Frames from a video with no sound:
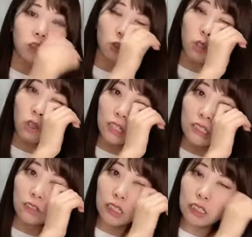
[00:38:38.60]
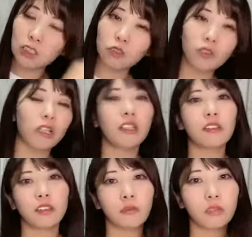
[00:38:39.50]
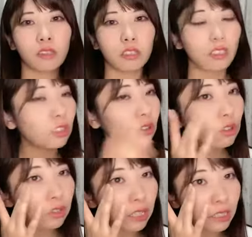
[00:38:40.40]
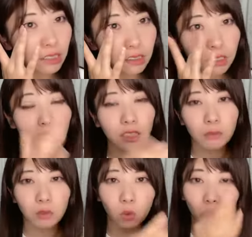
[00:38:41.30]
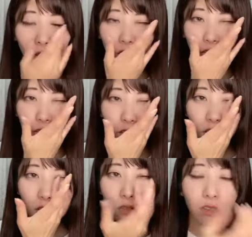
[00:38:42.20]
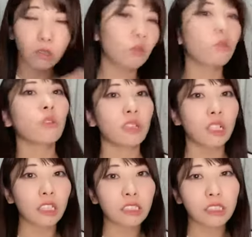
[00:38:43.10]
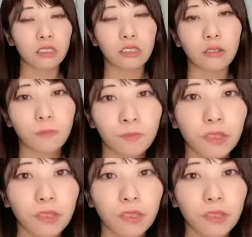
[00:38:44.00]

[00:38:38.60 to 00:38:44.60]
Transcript: そう10日とかにしようかなって思ってた昨日の話だったら多分10日だったよね昨日か一昨日の話だったら